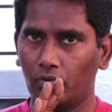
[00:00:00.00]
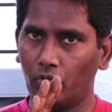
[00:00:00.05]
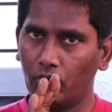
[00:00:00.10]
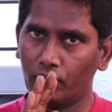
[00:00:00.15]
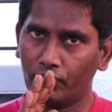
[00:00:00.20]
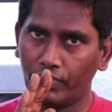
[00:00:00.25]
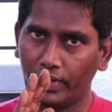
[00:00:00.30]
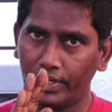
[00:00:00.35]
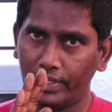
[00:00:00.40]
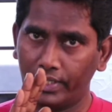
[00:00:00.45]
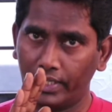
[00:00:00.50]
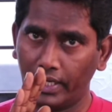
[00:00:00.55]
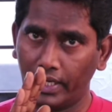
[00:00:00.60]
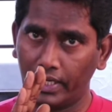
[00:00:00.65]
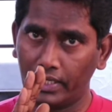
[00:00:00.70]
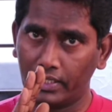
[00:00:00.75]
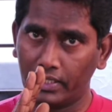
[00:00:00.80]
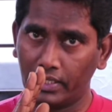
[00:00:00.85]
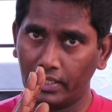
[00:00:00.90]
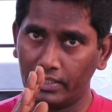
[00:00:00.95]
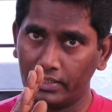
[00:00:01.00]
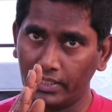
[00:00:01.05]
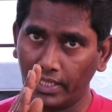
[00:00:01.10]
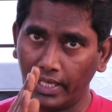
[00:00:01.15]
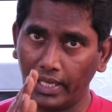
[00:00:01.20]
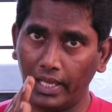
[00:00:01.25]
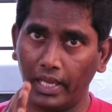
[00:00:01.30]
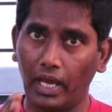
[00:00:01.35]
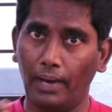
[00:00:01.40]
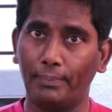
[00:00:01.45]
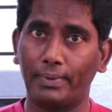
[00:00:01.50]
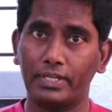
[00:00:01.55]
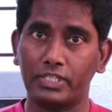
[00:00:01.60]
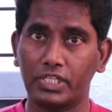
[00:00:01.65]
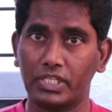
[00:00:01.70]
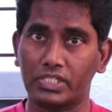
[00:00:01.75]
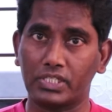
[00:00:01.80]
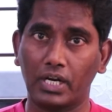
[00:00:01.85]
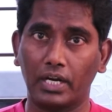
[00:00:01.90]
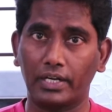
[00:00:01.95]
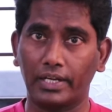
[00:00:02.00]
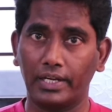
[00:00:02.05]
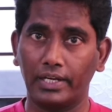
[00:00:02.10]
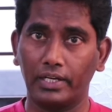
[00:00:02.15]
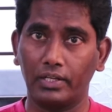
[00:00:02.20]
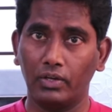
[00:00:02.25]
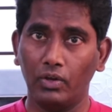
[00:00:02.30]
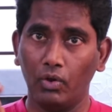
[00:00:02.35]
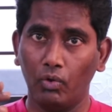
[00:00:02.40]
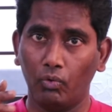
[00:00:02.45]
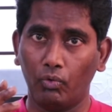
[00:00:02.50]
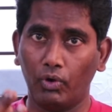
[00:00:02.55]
ஒன் பாயிண்ட் எயிட்லேருந்தே அப்ரேச்சர் ஸ்டார்ட் ஆகிடும்